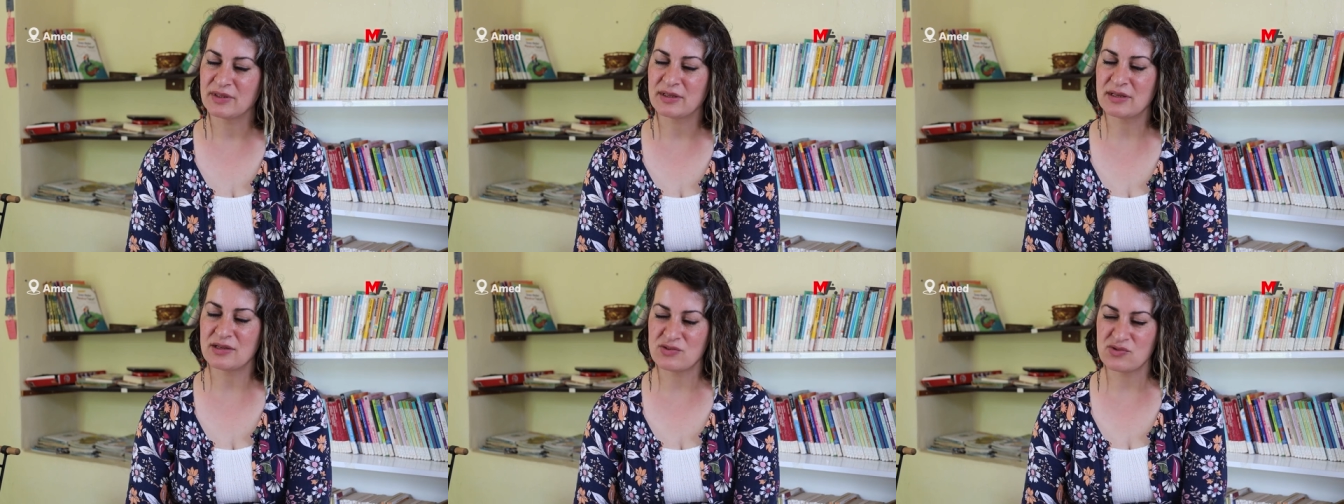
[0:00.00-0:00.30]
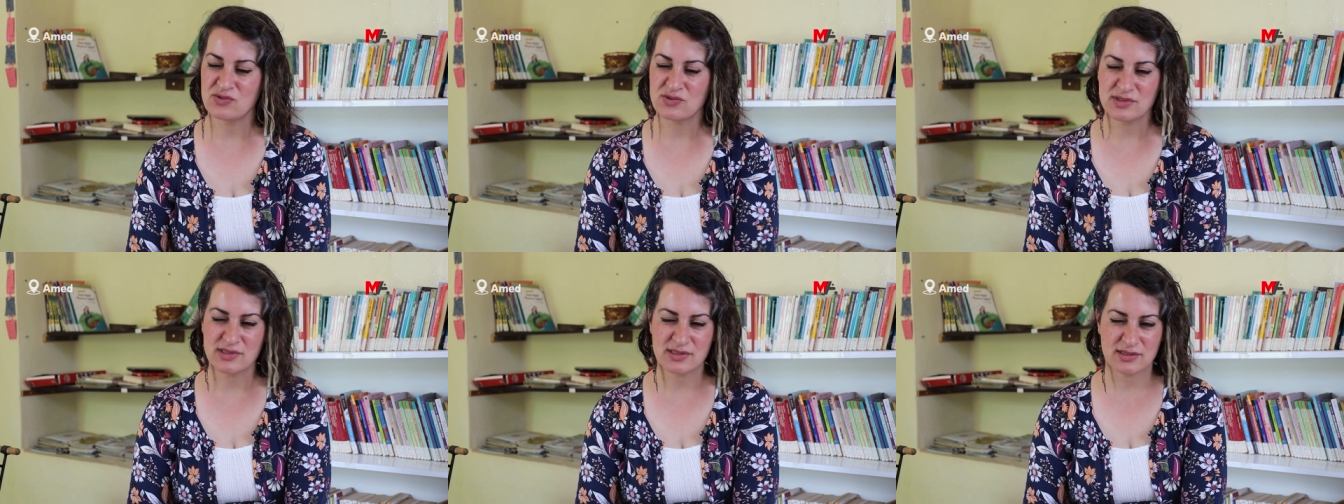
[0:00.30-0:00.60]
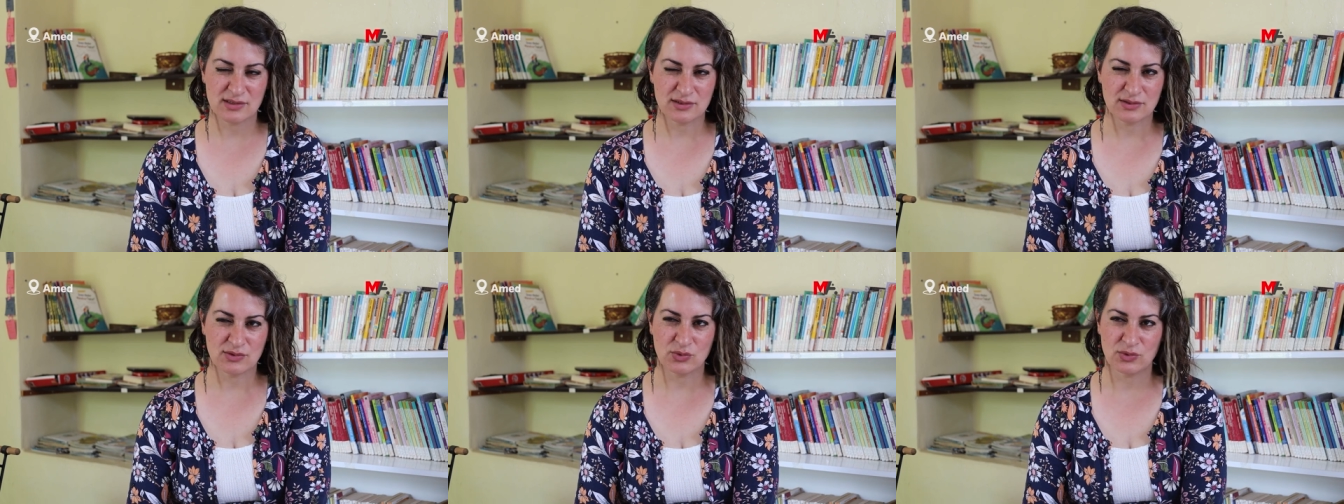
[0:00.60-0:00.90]
Kaçıncı
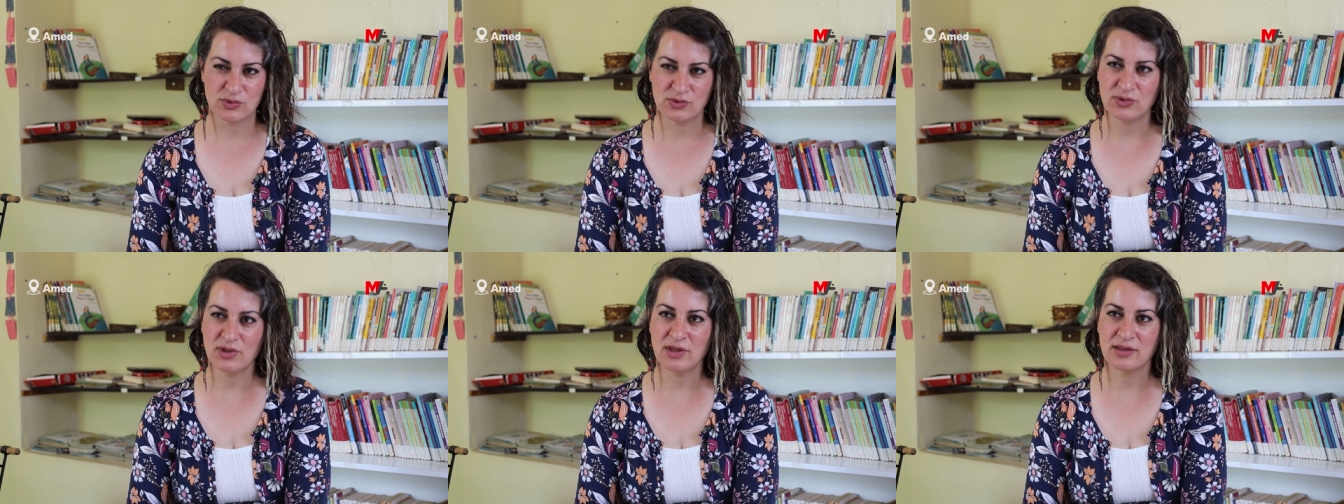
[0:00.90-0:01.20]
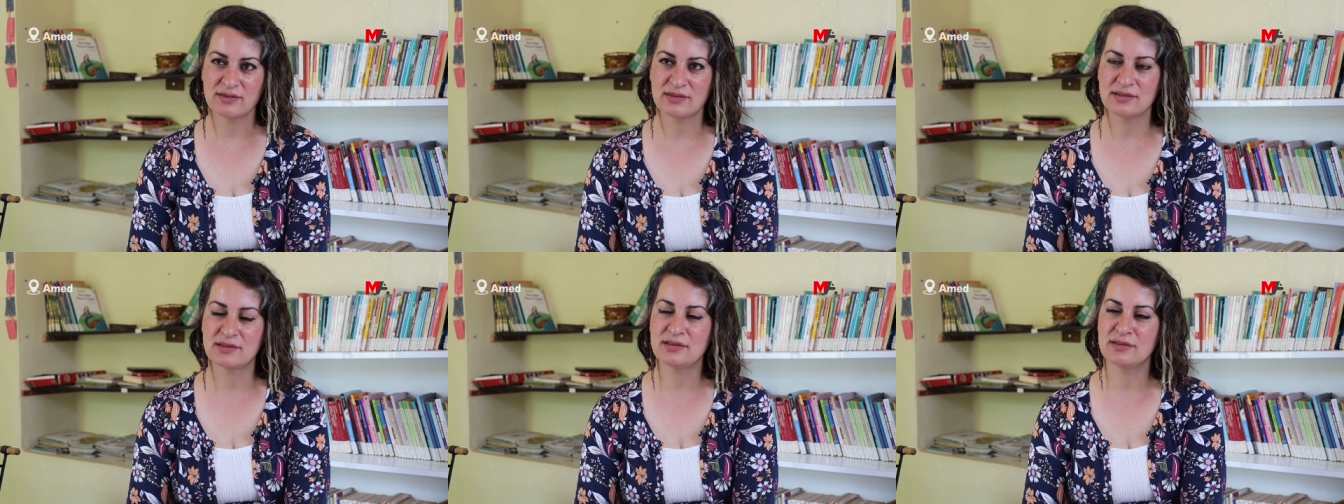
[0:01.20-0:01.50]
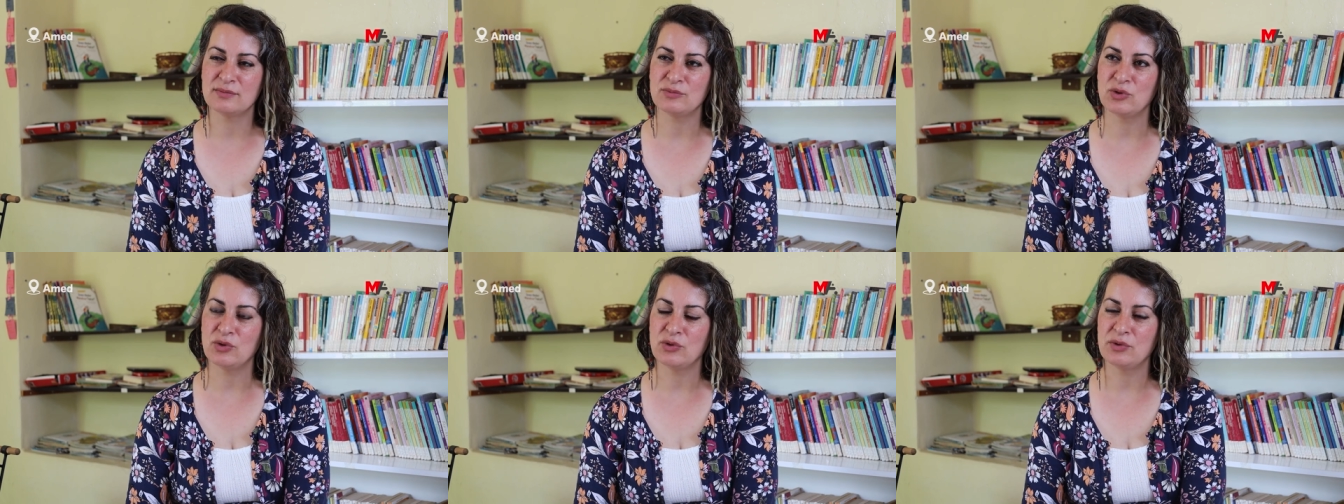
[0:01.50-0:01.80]
sırada olduğunu
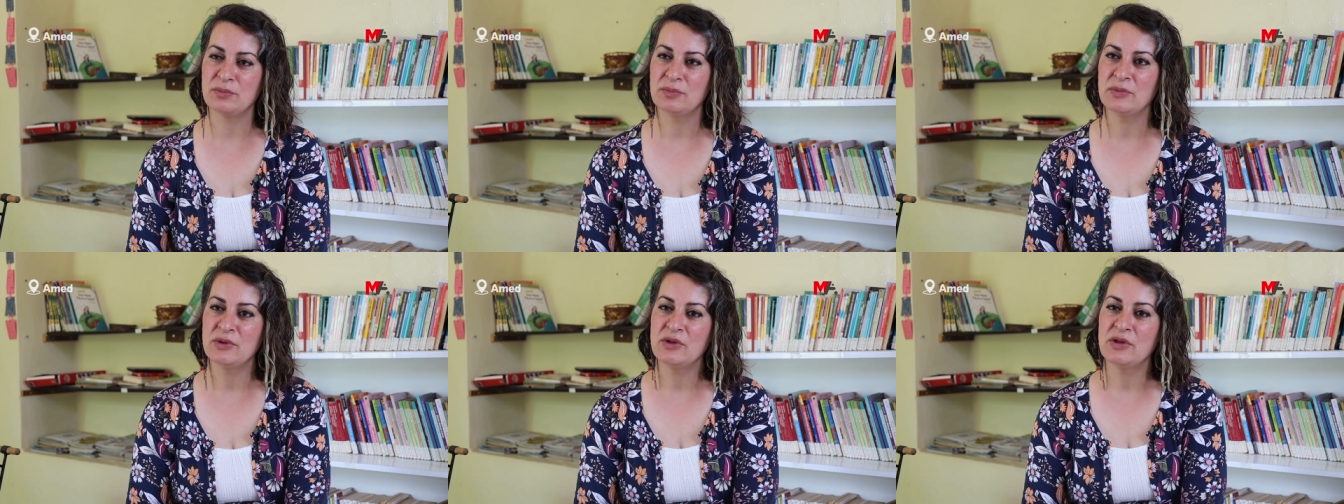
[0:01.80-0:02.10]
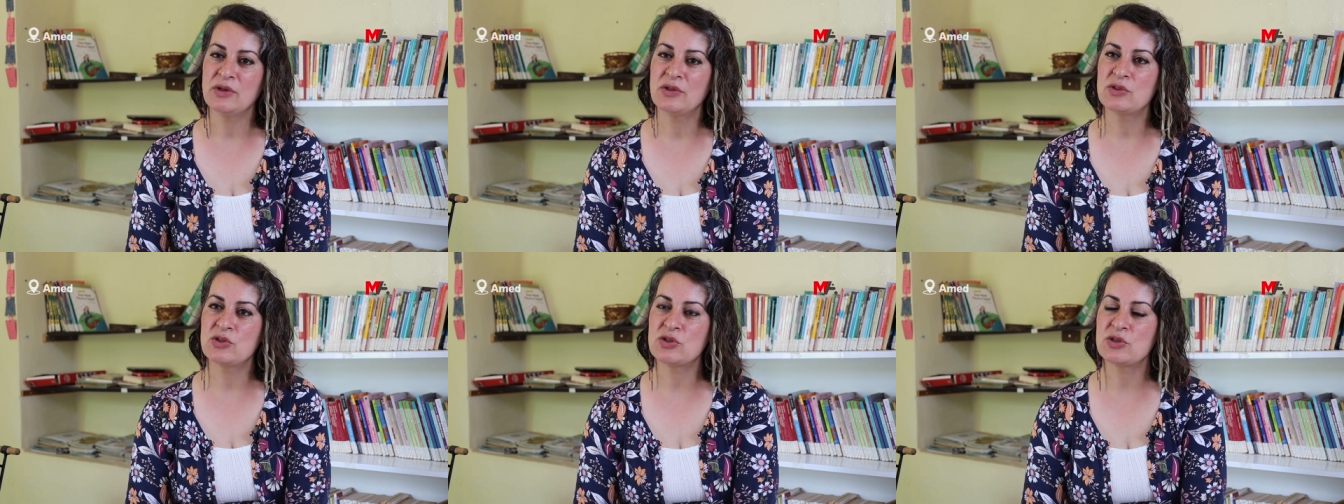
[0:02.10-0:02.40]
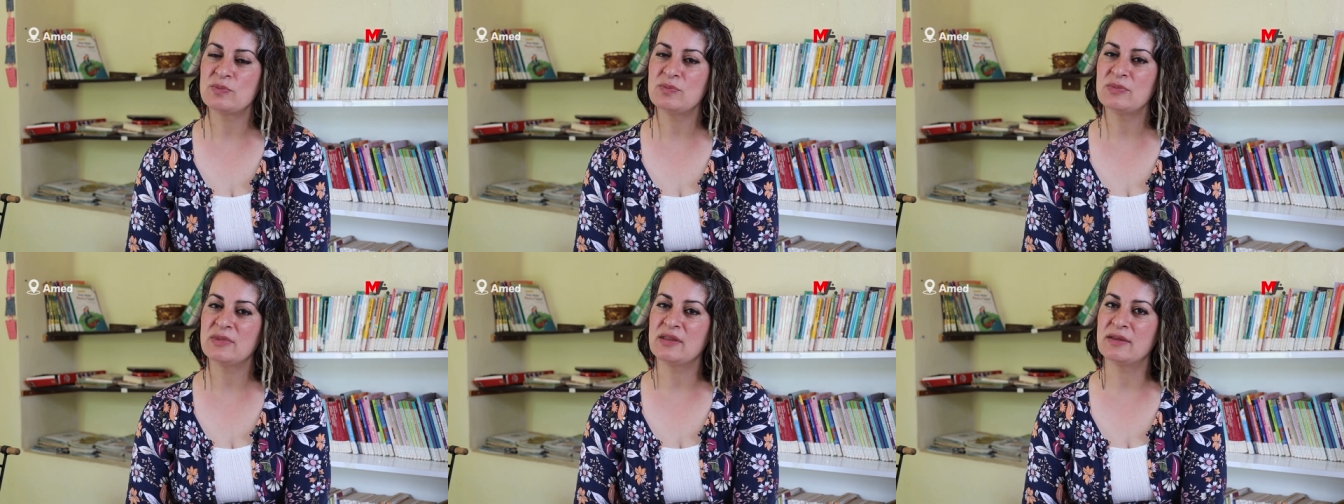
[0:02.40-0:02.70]
hatırlamıyorum.
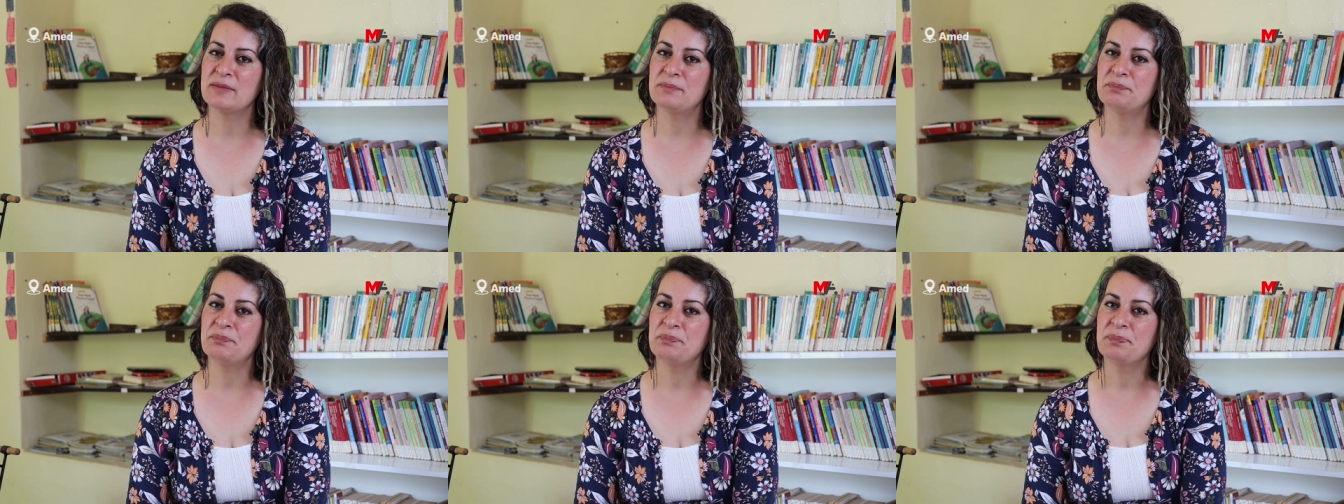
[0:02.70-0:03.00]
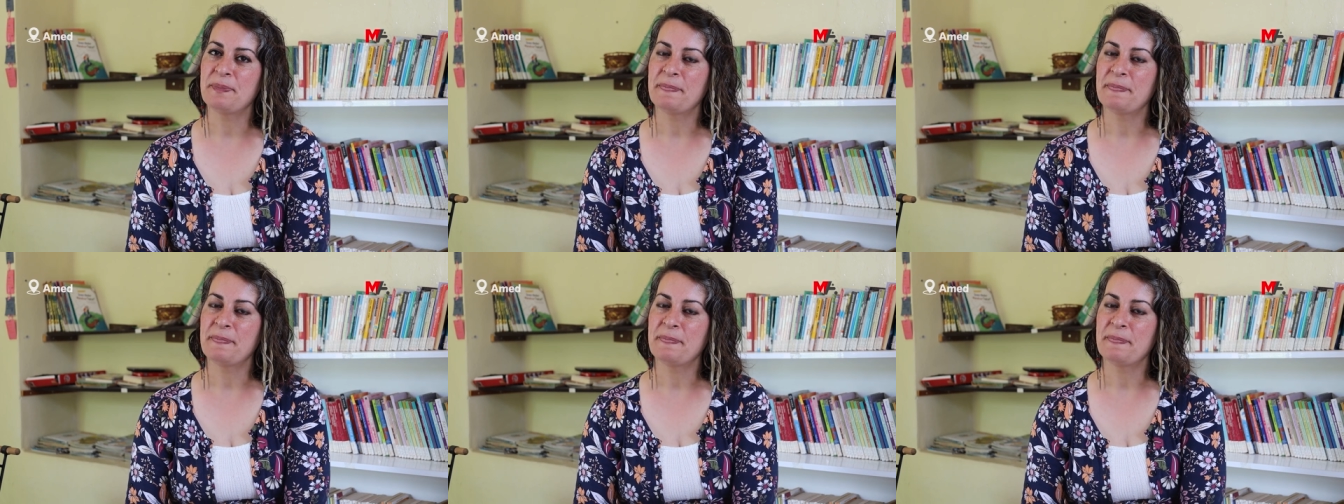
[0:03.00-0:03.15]
Şimdi